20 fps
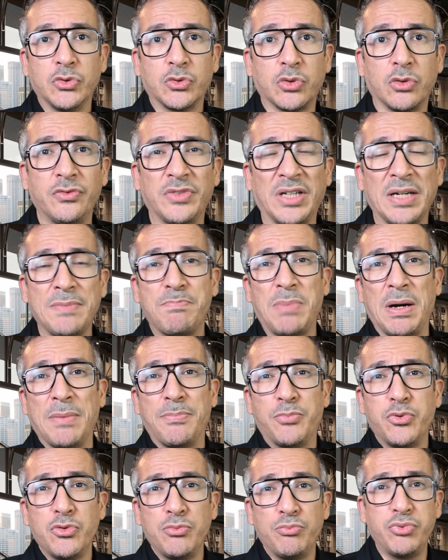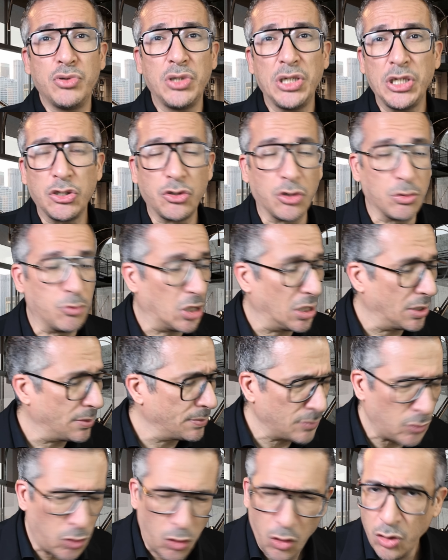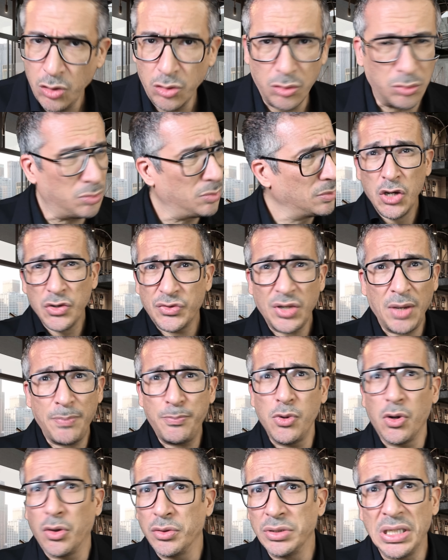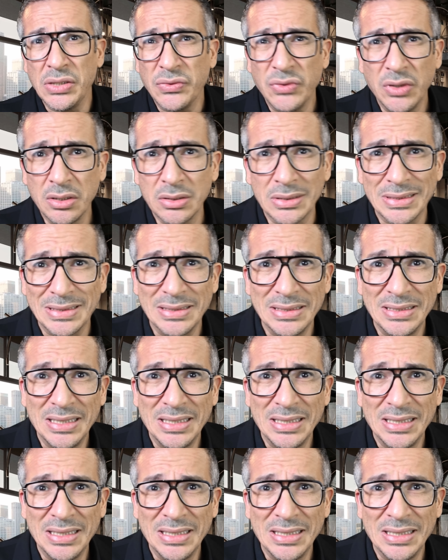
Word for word: trouverez pas plus bullish que moi. Oh, ça peut redescendre.